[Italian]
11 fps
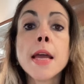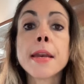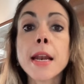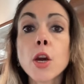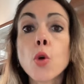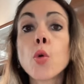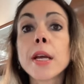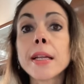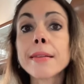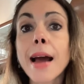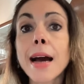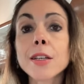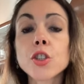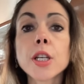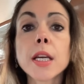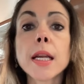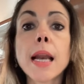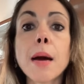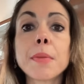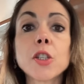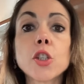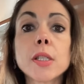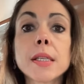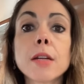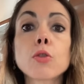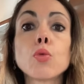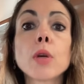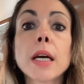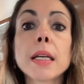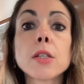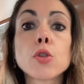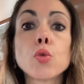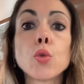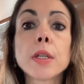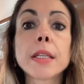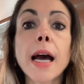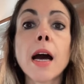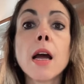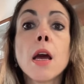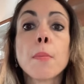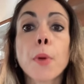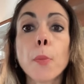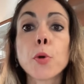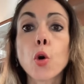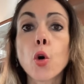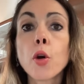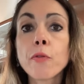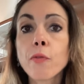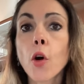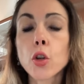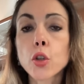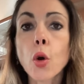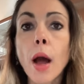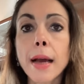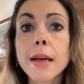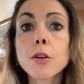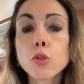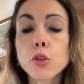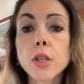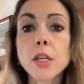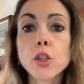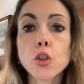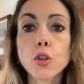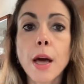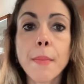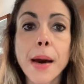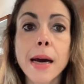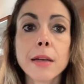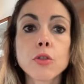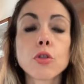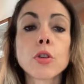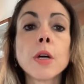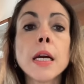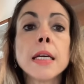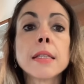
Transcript: nelle cui indagini la magistratura risulta proprio coinvolto anche lo stesso D'Amato.